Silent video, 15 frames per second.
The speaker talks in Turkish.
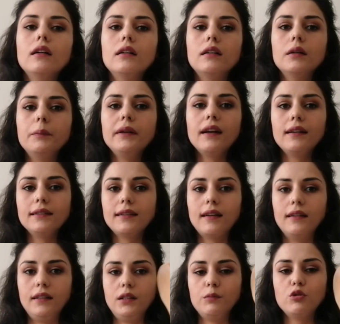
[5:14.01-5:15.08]
E, birer
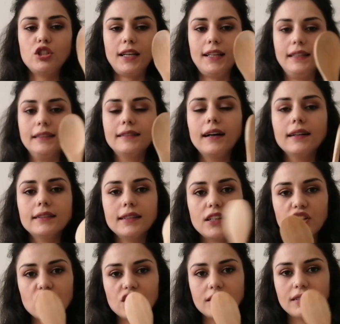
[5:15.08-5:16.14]
tane de bu şekilde tahta
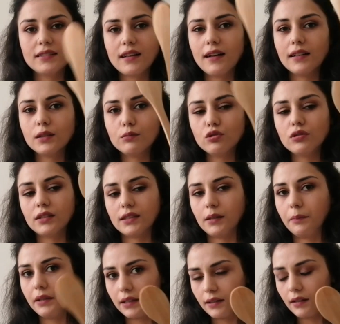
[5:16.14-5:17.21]
kaşıklarını aldım. Bunları
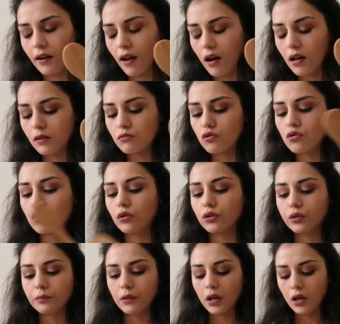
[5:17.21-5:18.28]
da 1 liraya almış
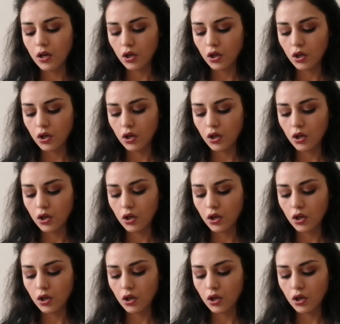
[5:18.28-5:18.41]
oldum.